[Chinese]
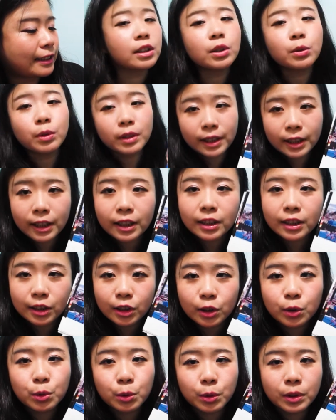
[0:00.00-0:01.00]
这是我第二
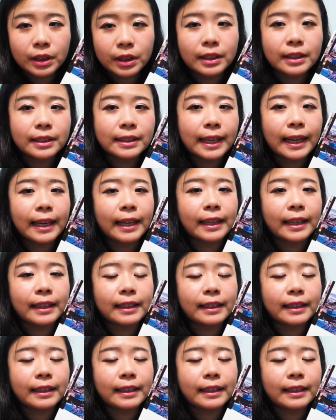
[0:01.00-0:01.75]
次做的在